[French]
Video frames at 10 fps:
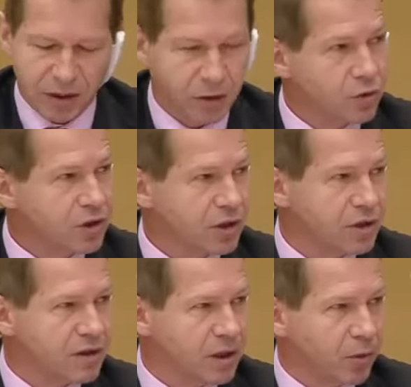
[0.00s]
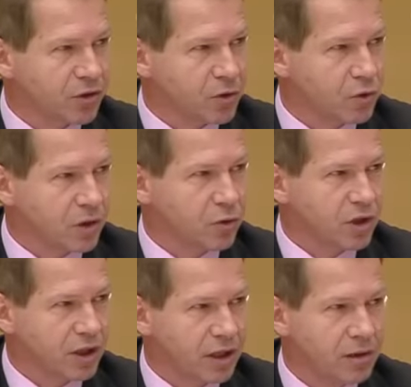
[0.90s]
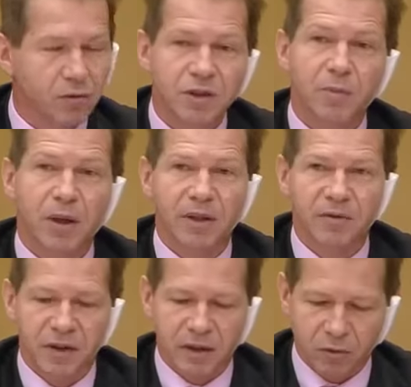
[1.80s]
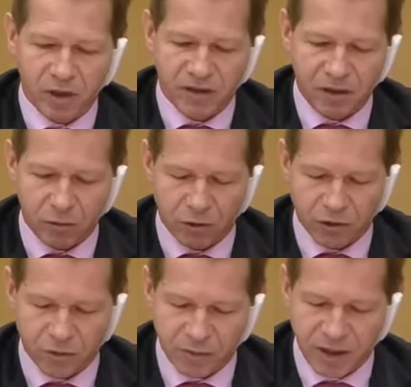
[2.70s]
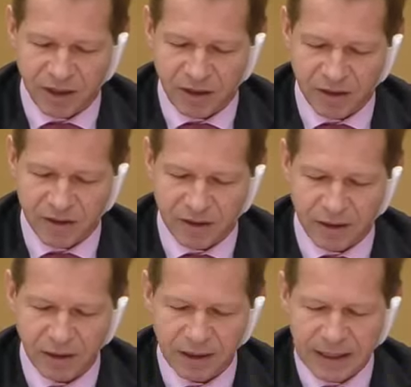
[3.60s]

industrie, c'est les processus industriels, donc ce qui permet de faire de l'acier et de le transformer derrière, etc.